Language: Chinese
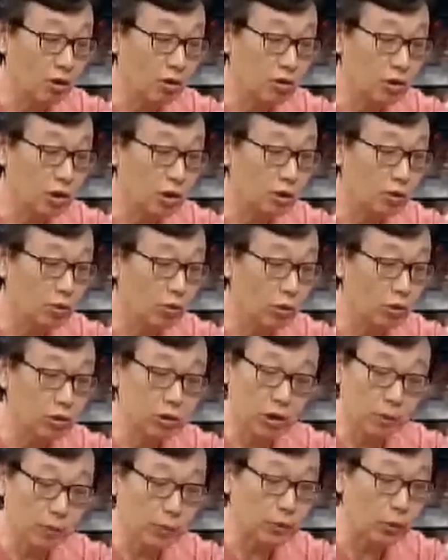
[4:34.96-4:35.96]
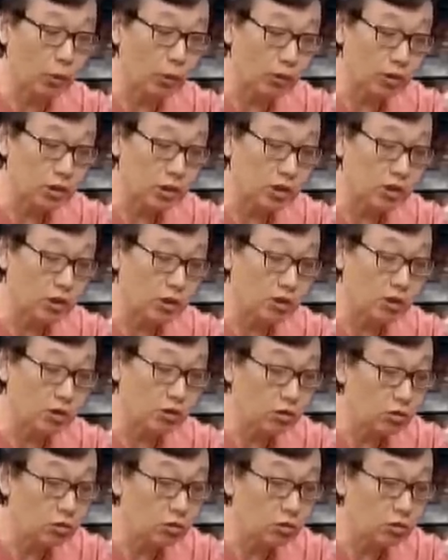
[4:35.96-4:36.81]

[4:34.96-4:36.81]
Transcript: 高盛，我真不懂，我请教一下。